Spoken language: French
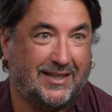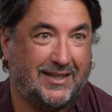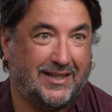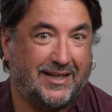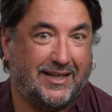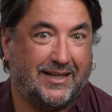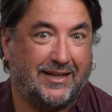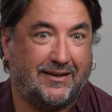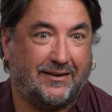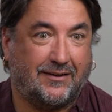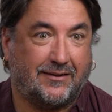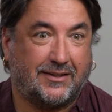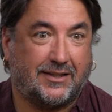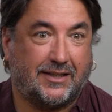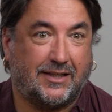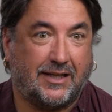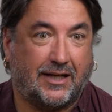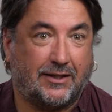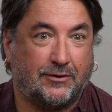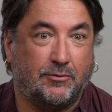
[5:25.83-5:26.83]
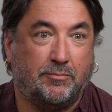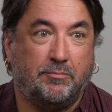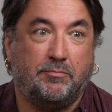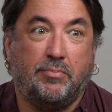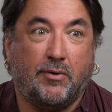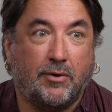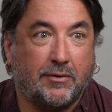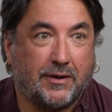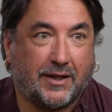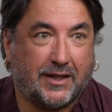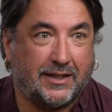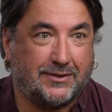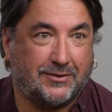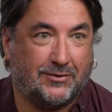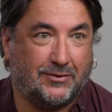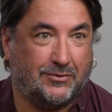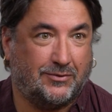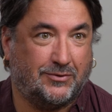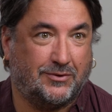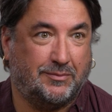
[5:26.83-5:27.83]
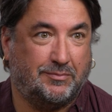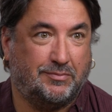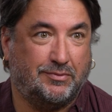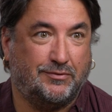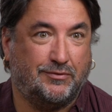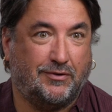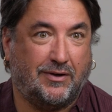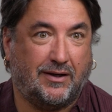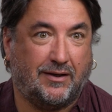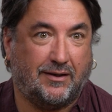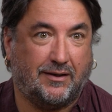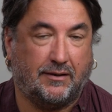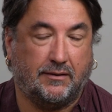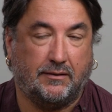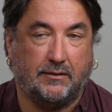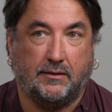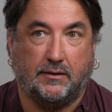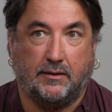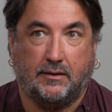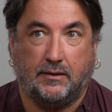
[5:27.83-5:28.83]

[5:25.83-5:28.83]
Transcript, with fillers: et qui a de bonnes raisons de pouvoir